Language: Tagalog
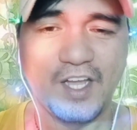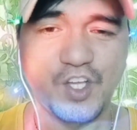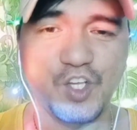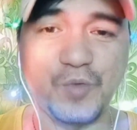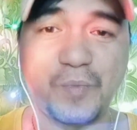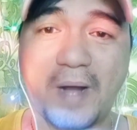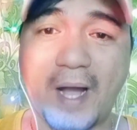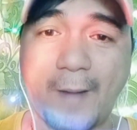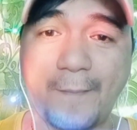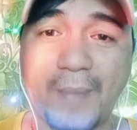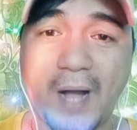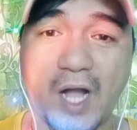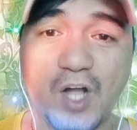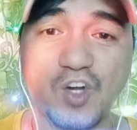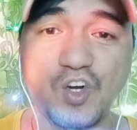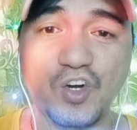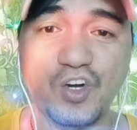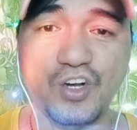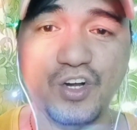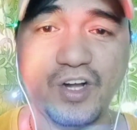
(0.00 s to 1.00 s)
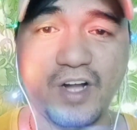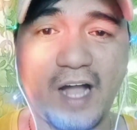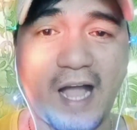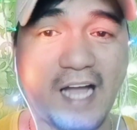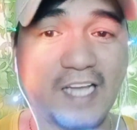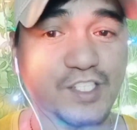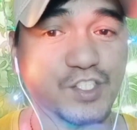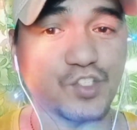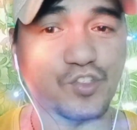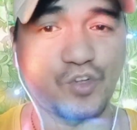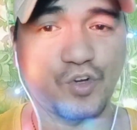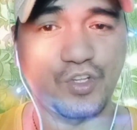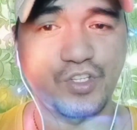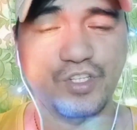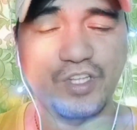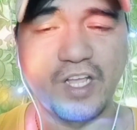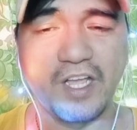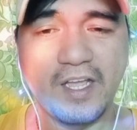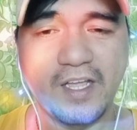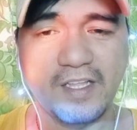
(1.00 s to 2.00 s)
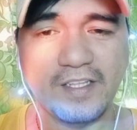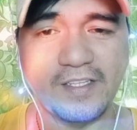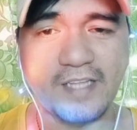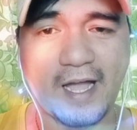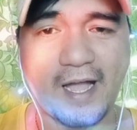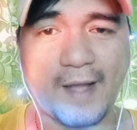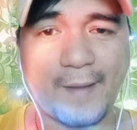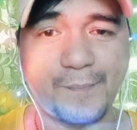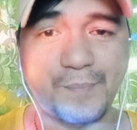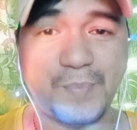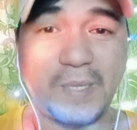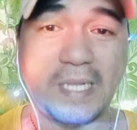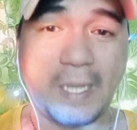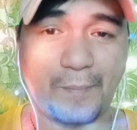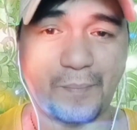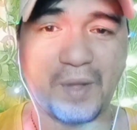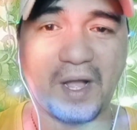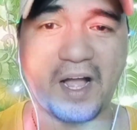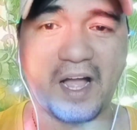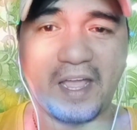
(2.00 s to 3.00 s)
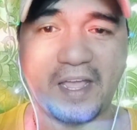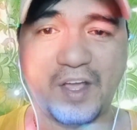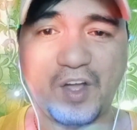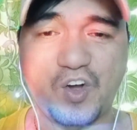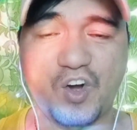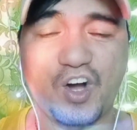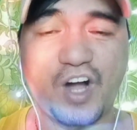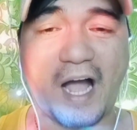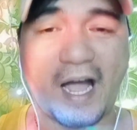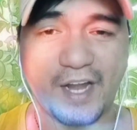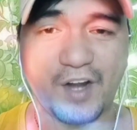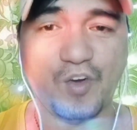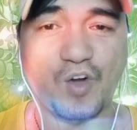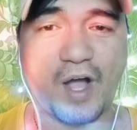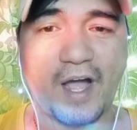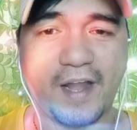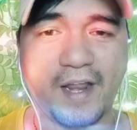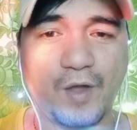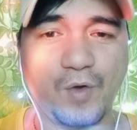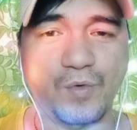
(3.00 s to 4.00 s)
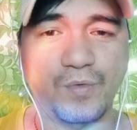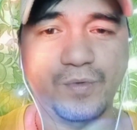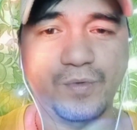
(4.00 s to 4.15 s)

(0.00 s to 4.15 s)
Yung mga bagong aso doon na pinapakain ko araw-araw.